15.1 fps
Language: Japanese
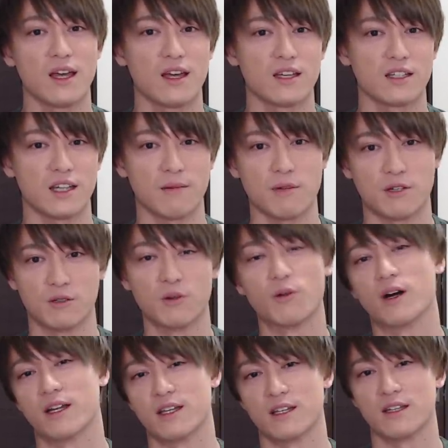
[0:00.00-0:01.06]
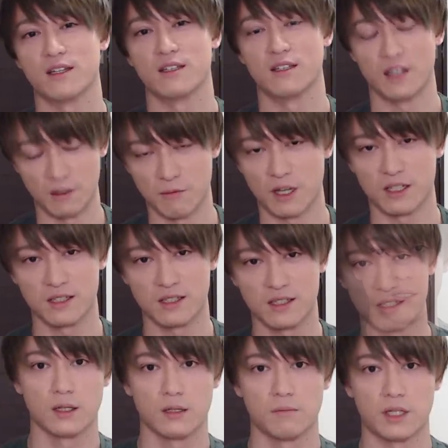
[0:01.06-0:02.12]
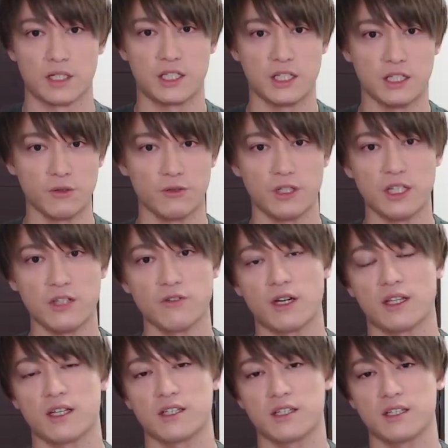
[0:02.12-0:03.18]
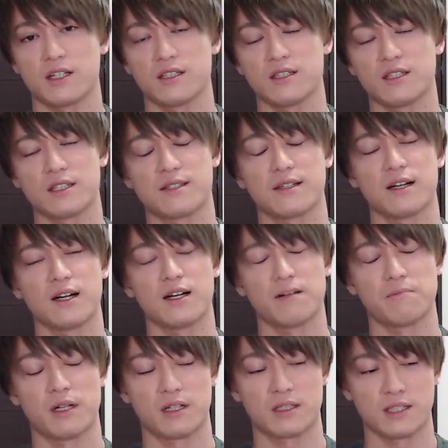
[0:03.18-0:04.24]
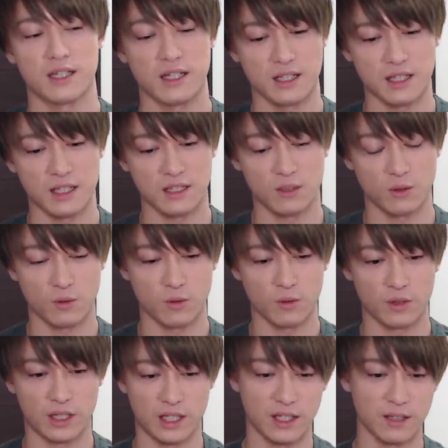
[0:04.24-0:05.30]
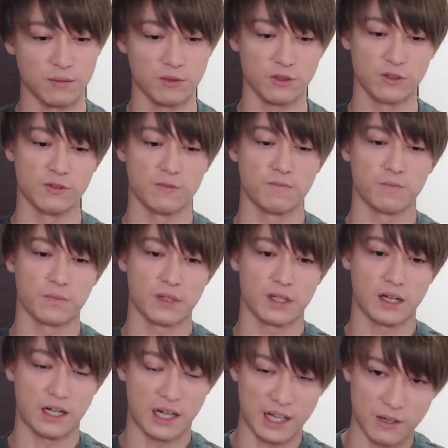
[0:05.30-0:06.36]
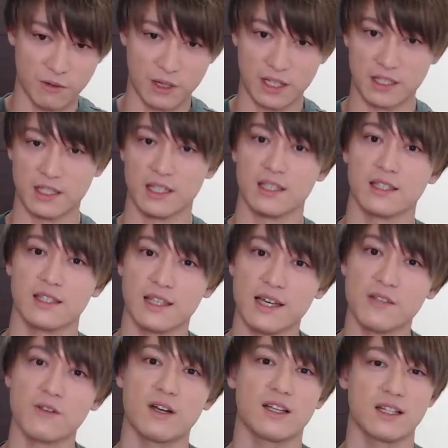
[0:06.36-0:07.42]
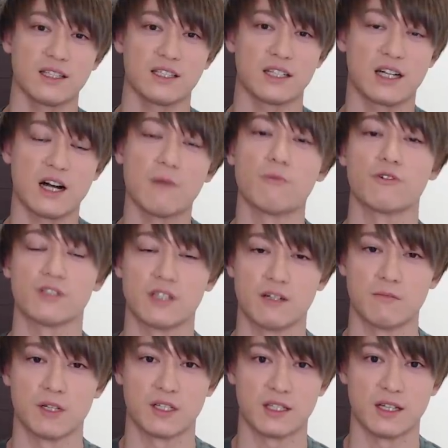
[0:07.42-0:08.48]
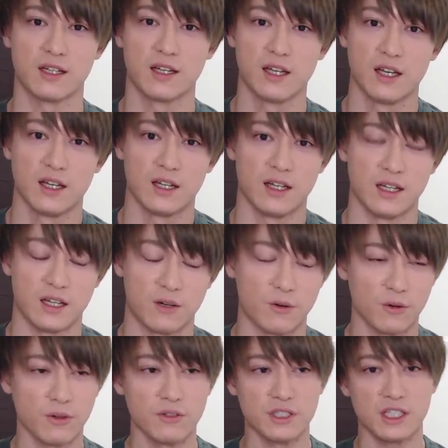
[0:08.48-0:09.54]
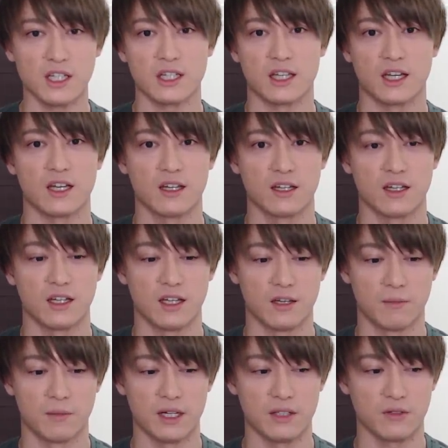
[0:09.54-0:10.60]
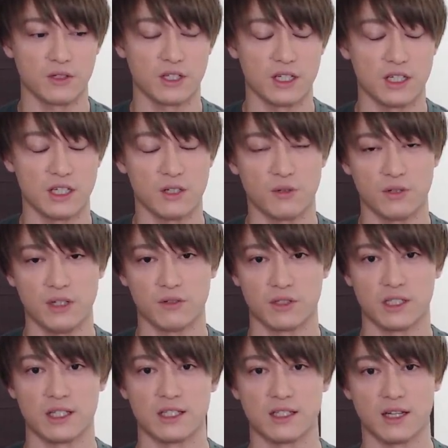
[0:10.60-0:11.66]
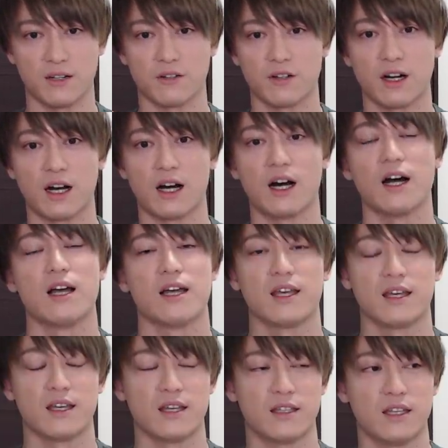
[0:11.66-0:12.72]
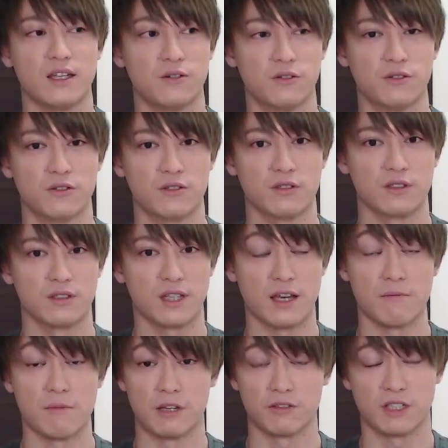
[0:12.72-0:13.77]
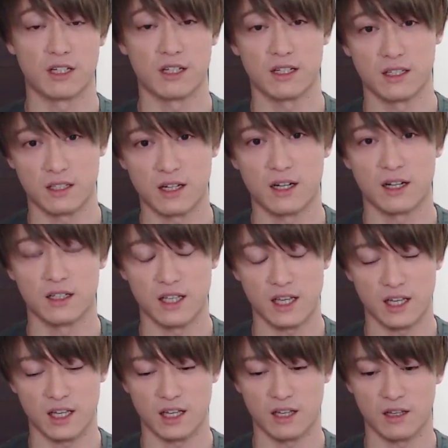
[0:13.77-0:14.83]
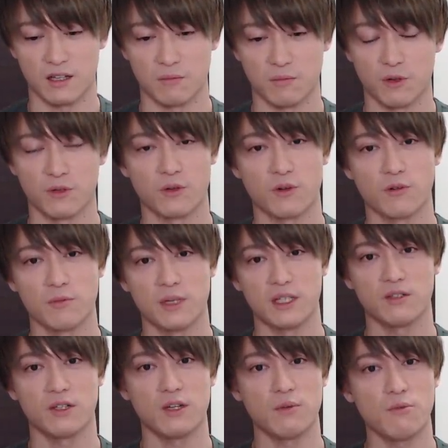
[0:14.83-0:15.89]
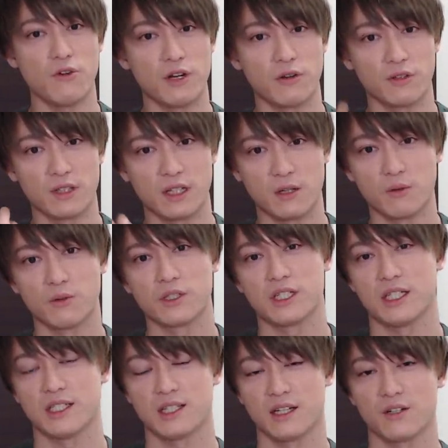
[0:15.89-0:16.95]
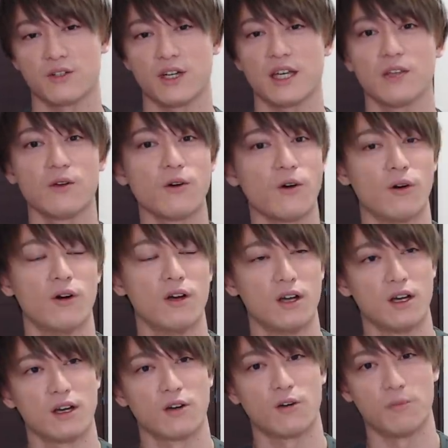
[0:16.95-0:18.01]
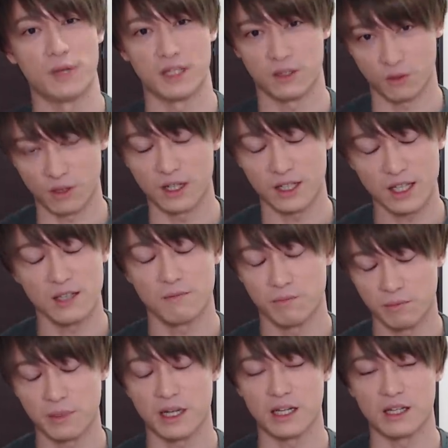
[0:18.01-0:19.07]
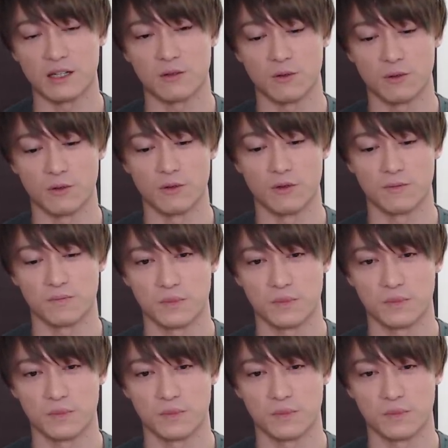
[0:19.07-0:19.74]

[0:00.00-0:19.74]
喋る動画になります。まあ、シーオーディー の話なんですが、まあ、最近のこうゲーム界隈全体の話かもしれません。えー、この時期ね、えー、毎年 シーオーディー の新作が、えー、出るタイミングじゃないですか。で、僕のコメントにもいろんなこう新作へのコメントがね、いっぱいこう、